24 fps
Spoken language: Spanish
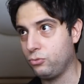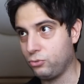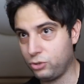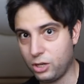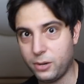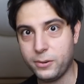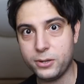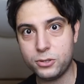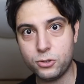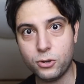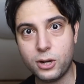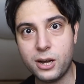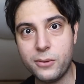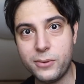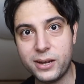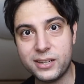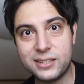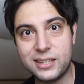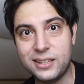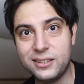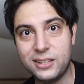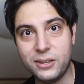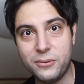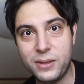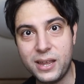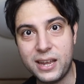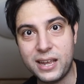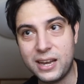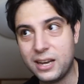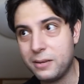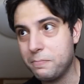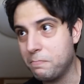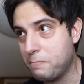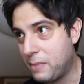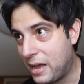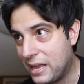tú sabes tocar bastante bien,
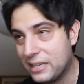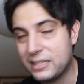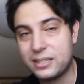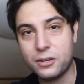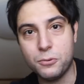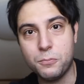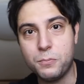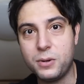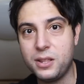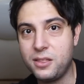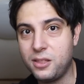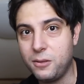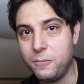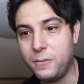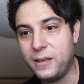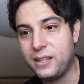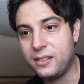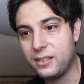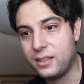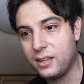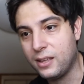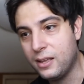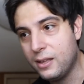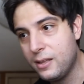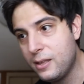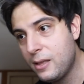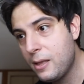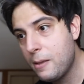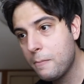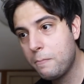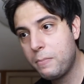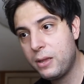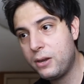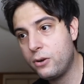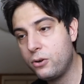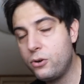eres más que un principiante.
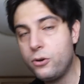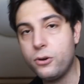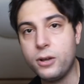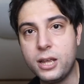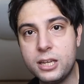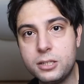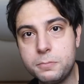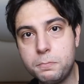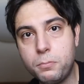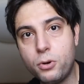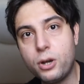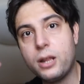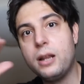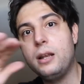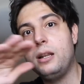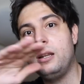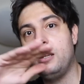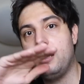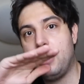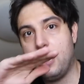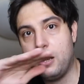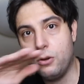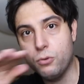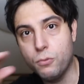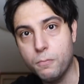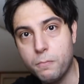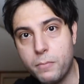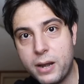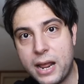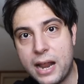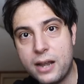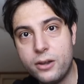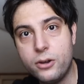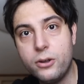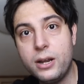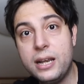Pero no, es por el,
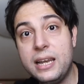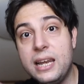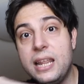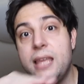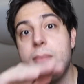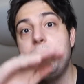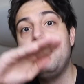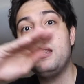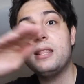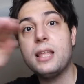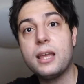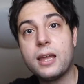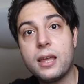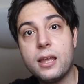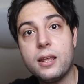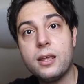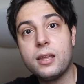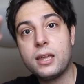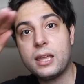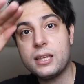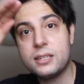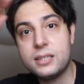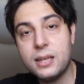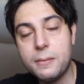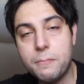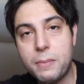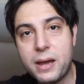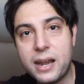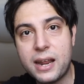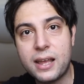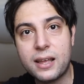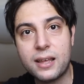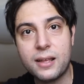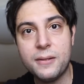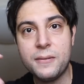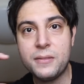umbral, ¿no? El límite que, que
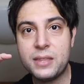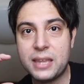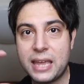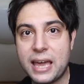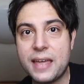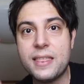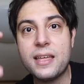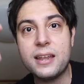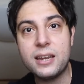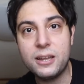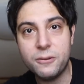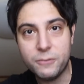separa cada